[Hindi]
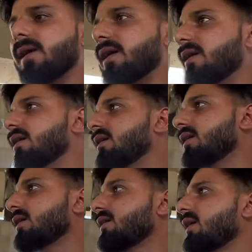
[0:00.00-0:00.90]
भाई
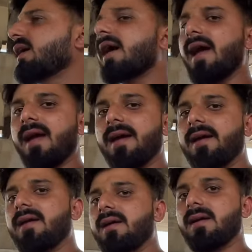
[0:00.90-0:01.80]
ठीक है
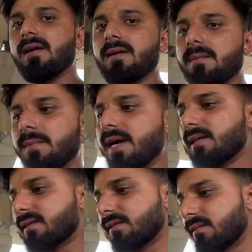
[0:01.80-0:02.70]
बस
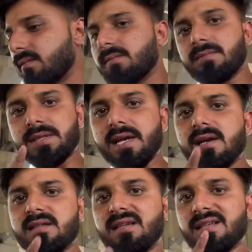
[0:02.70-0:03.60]
चैनल
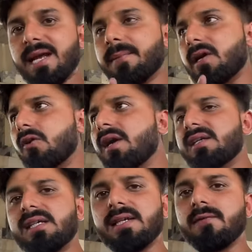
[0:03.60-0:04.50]
सब्सक्राइब कर लियो
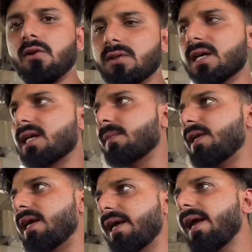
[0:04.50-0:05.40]
इसे ऐसे ब्लॉग देखने
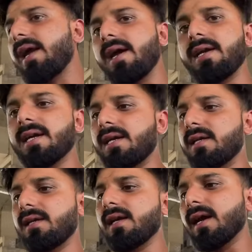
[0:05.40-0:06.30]
मिलेंगे एंड एंड
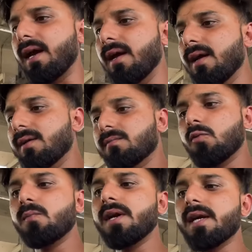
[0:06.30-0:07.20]
ठीक है
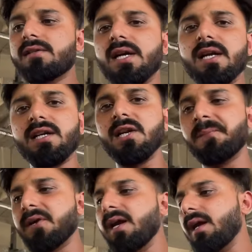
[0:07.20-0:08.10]
मुंबई के सारे ट्रिप
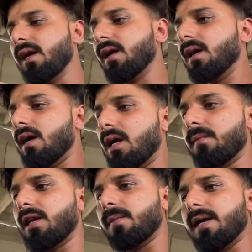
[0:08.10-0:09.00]
के और
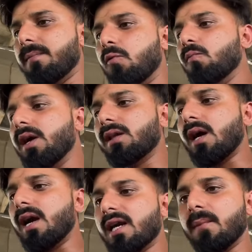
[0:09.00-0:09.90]
मेरे भाई मुंबई तक
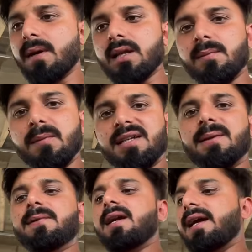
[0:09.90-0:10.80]
आने के बाद भी
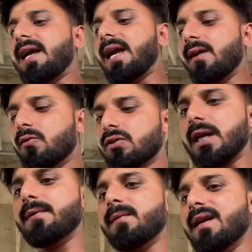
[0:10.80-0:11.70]
मीटअप करेंगे उसका
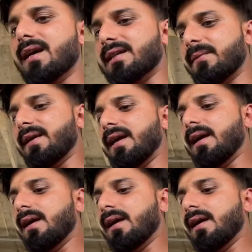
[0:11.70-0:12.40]
भी मिलेगा तुमने